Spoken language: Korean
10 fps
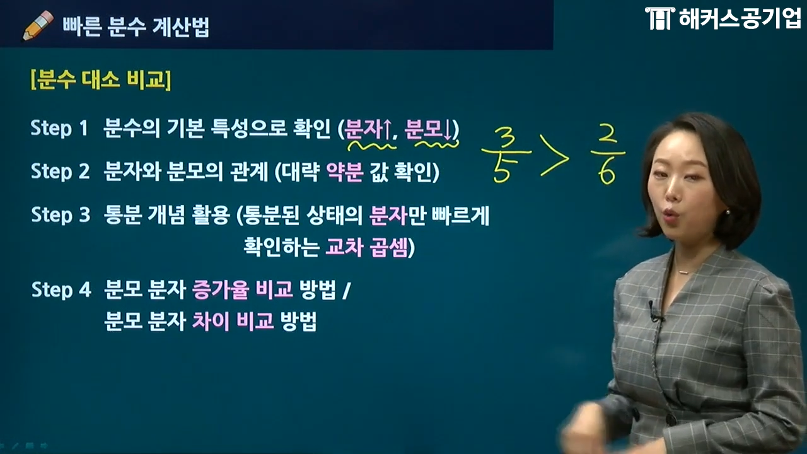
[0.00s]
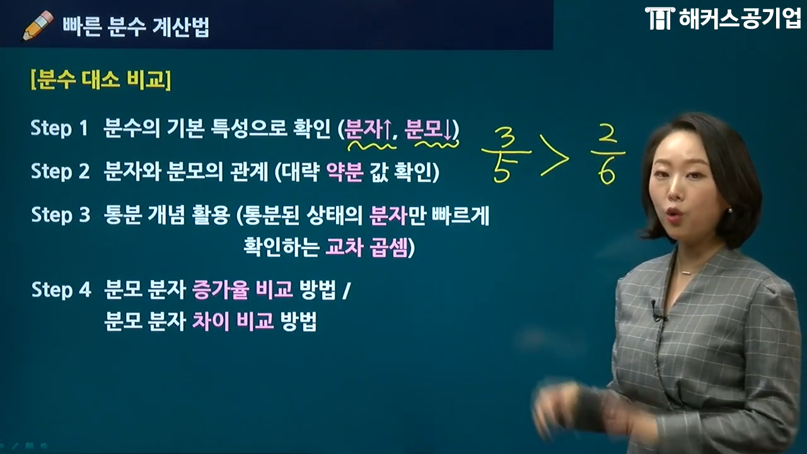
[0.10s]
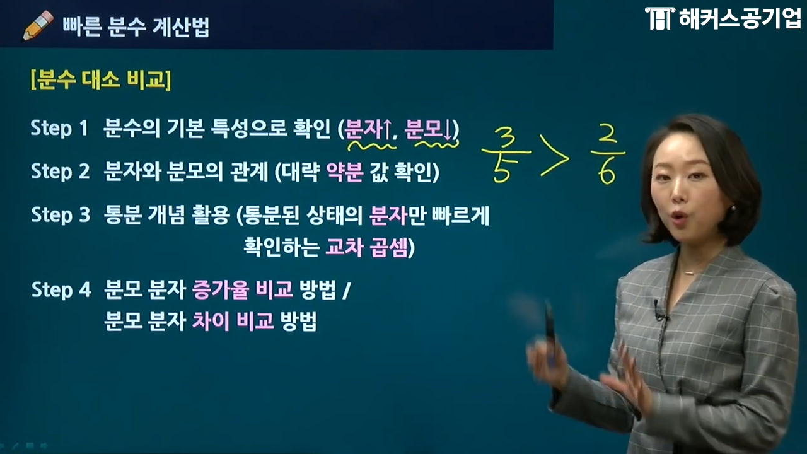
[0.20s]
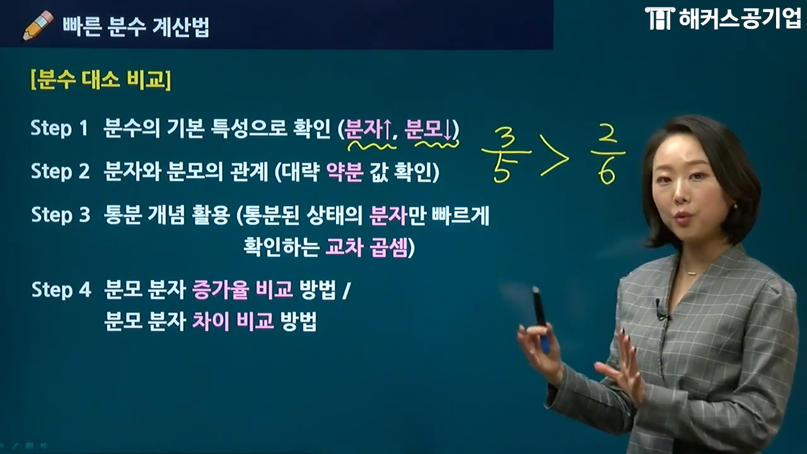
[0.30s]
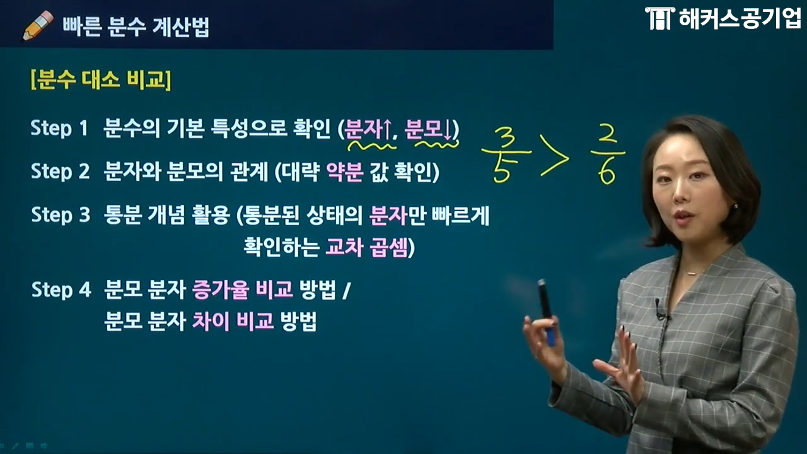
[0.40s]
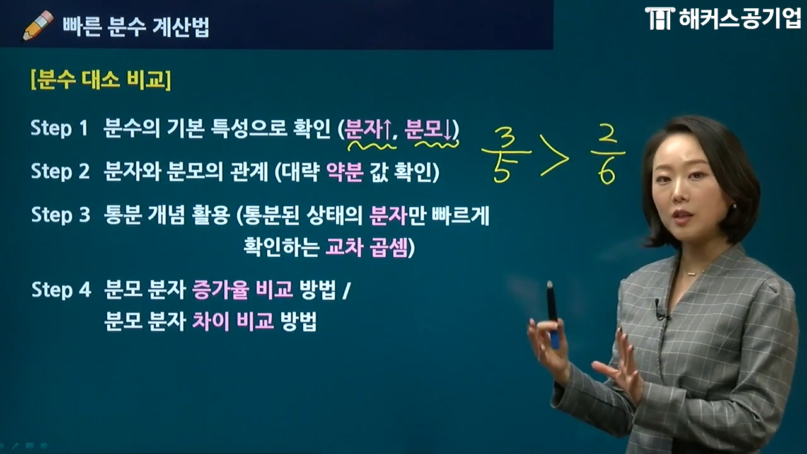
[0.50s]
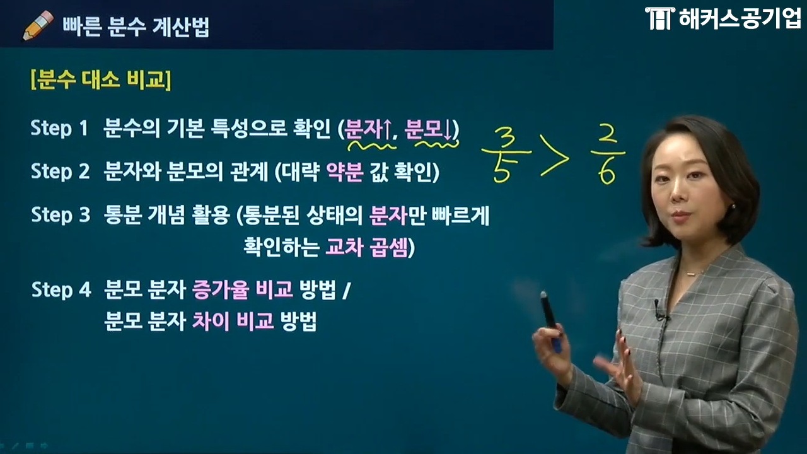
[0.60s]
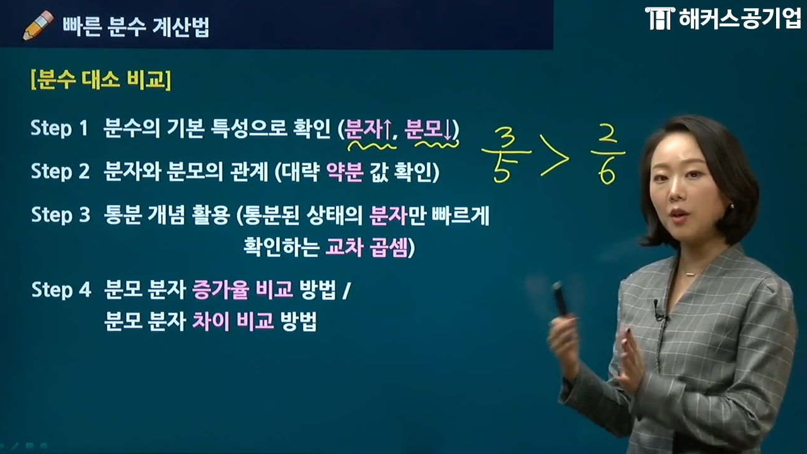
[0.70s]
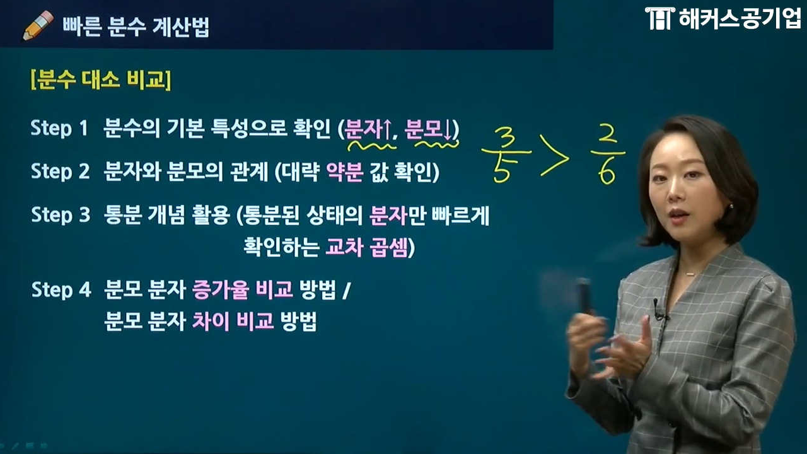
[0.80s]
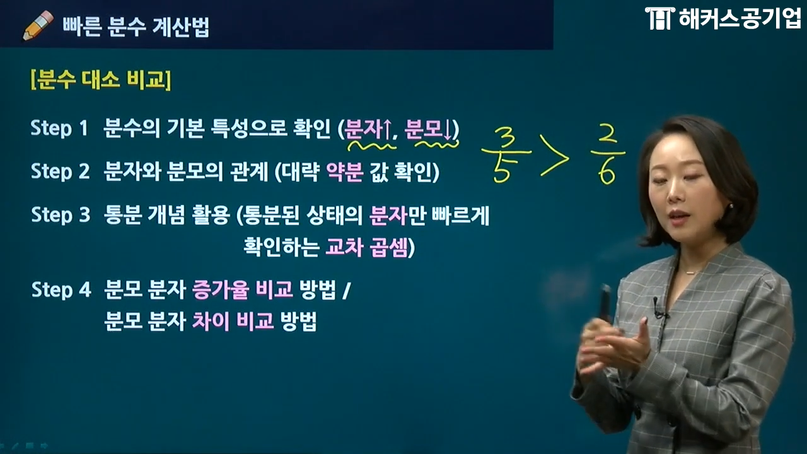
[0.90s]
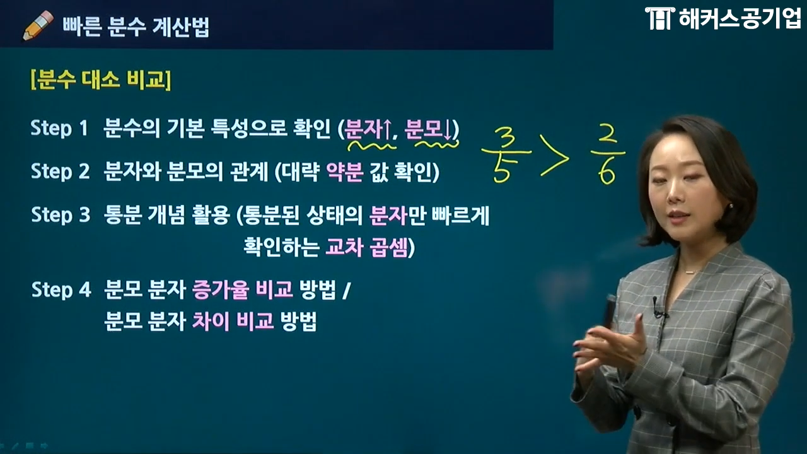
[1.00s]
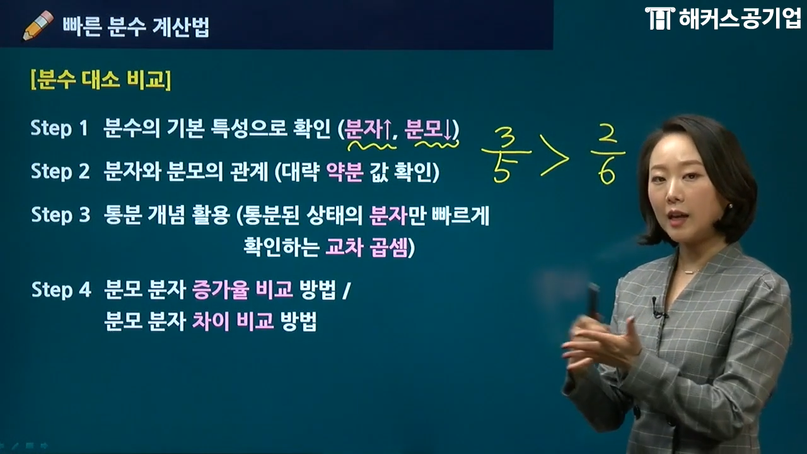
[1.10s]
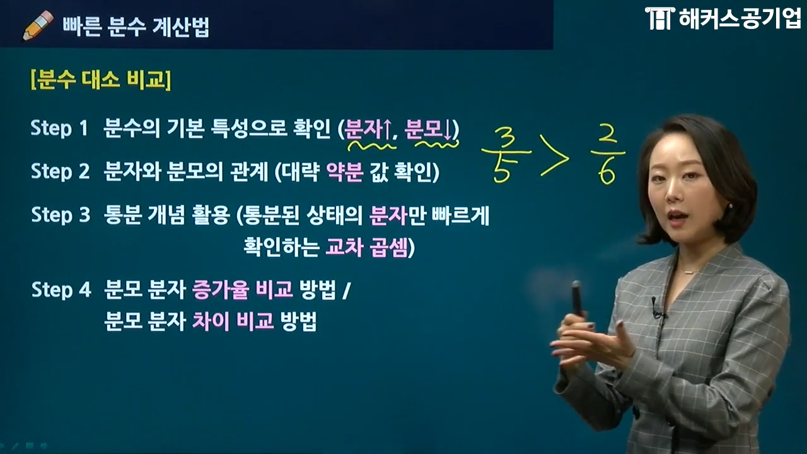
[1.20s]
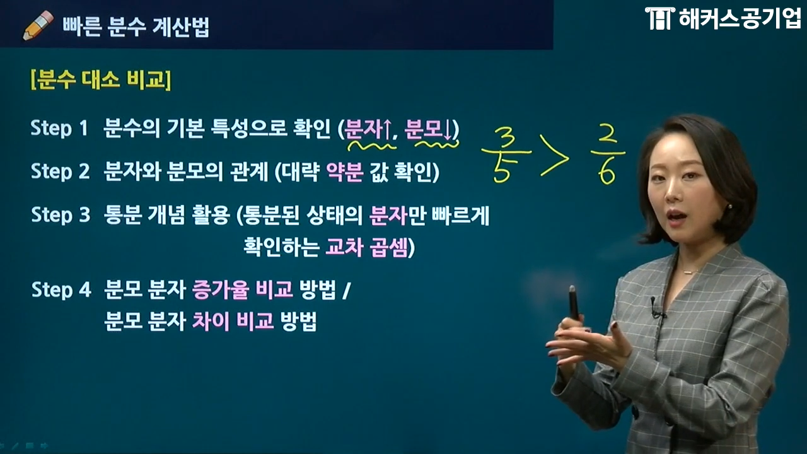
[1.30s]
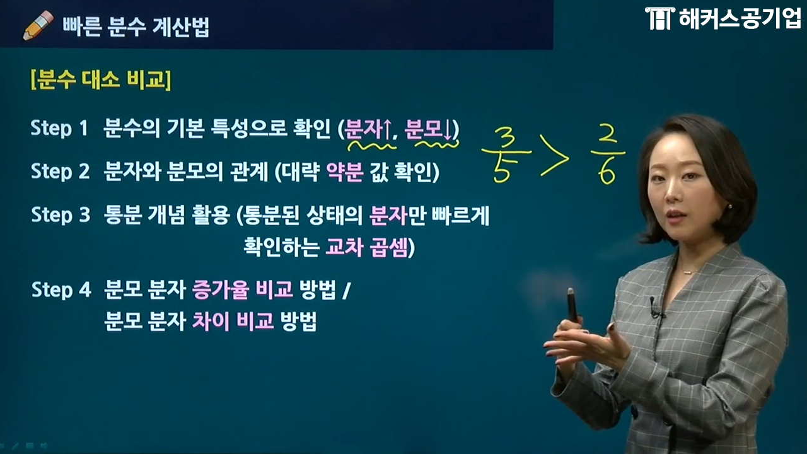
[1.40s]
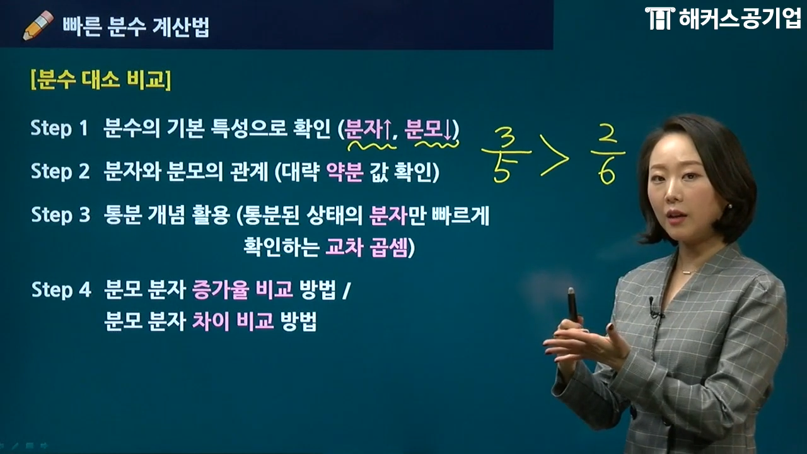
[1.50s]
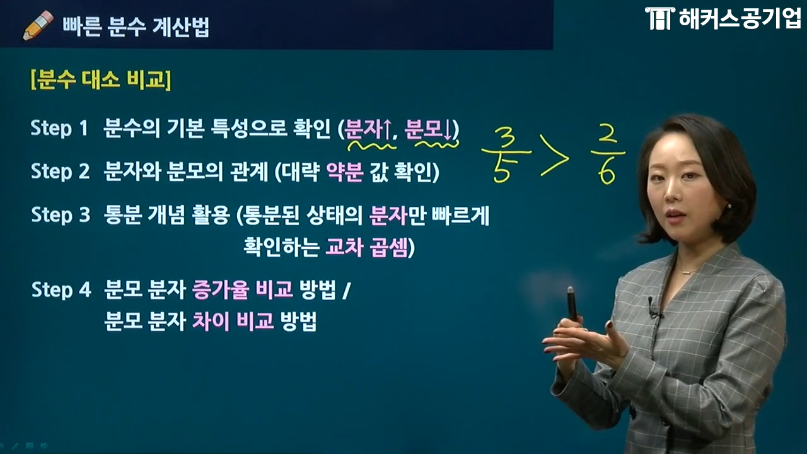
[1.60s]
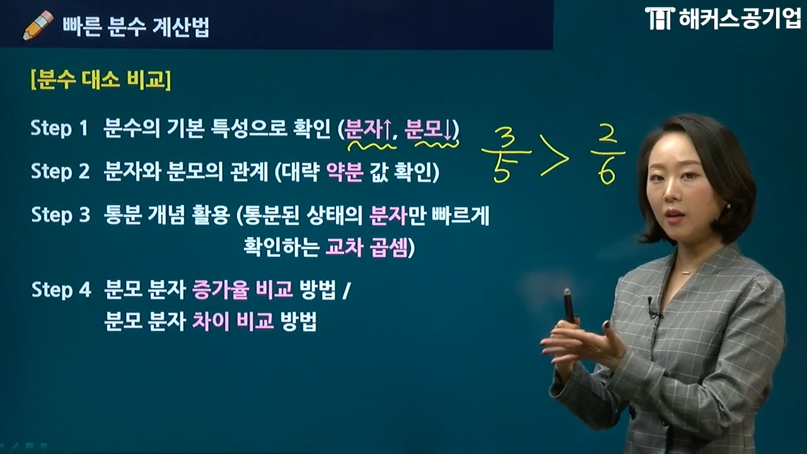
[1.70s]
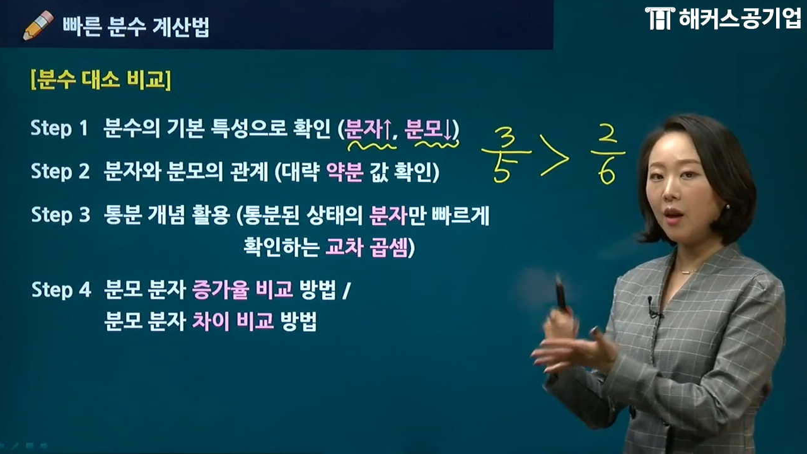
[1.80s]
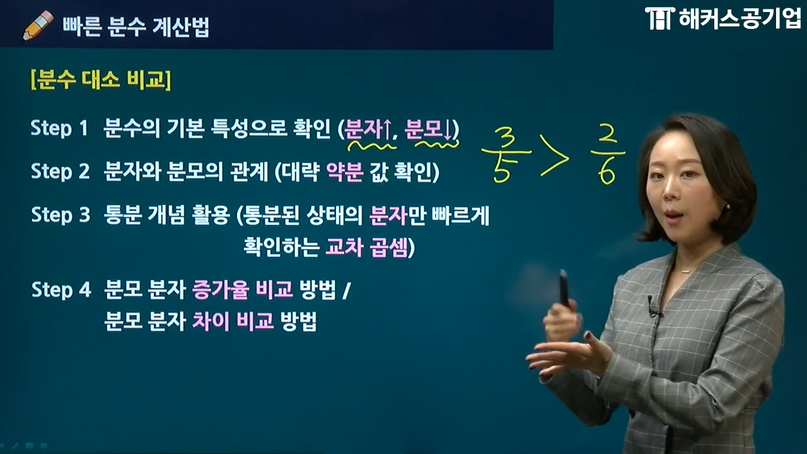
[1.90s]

용어로 따지면 자대